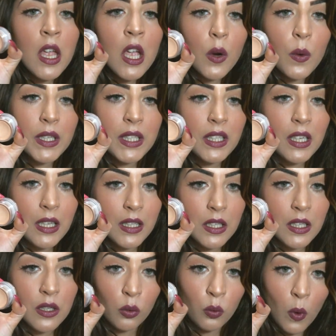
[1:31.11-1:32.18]
Questa è la
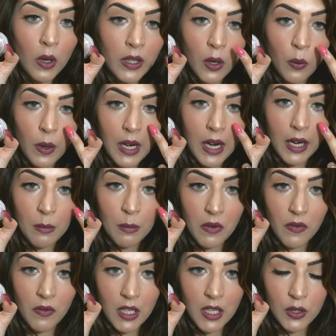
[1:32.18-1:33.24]
02 ed è quella che mi
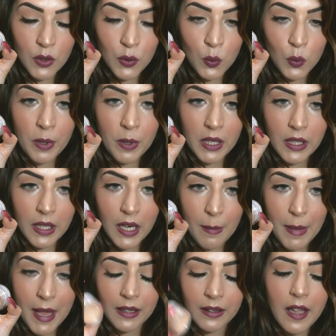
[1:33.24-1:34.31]
vedete su
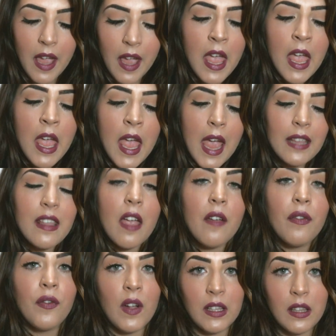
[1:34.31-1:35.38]
praticamente ed è
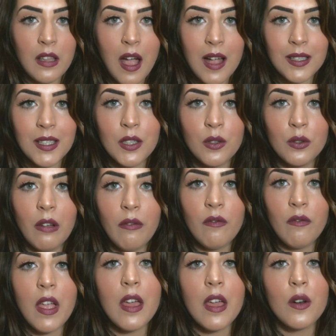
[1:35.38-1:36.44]
fantastico
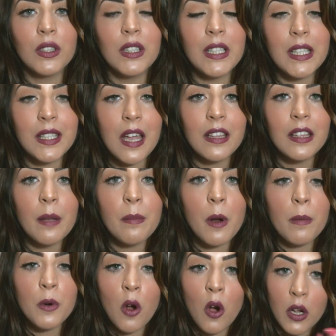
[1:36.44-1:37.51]
davvero, distende
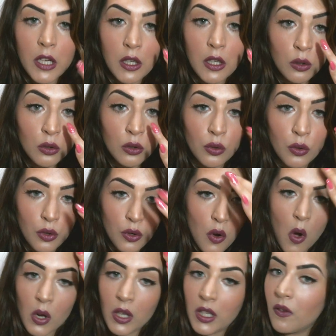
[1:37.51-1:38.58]
proprio il
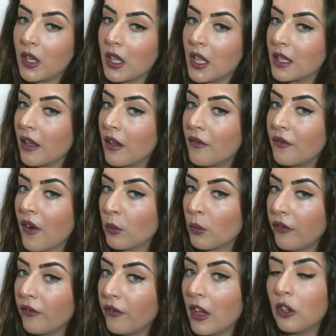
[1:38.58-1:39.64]
contorno occhi, vedete, fa un
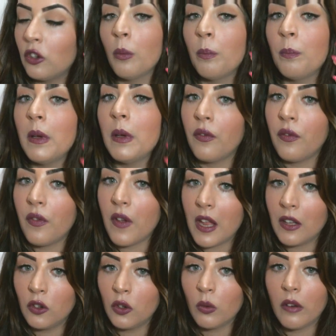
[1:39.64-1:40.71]
effetto
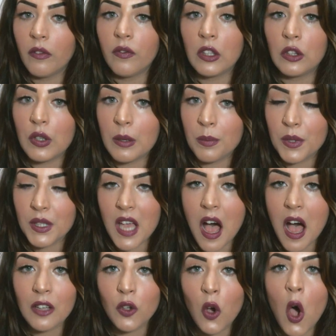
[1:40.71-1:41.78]
perfetto, un effetto
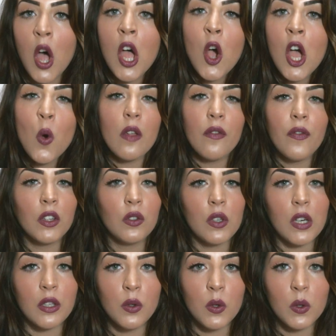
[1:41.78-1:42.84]
riposato, un effetto
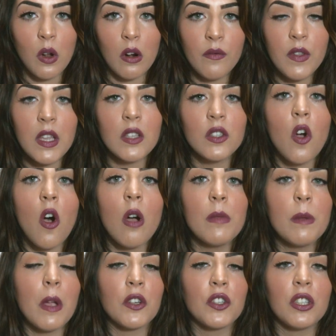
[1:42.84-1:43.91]
radioso al viso, mi
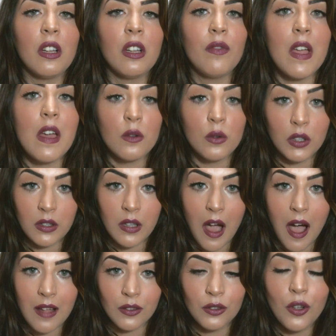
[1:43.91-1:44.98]
piace davvero
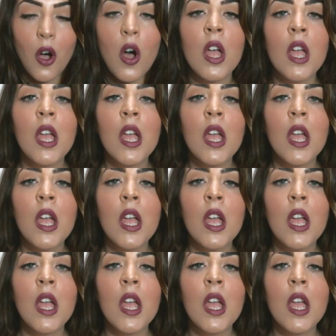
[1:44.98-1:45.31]
tanto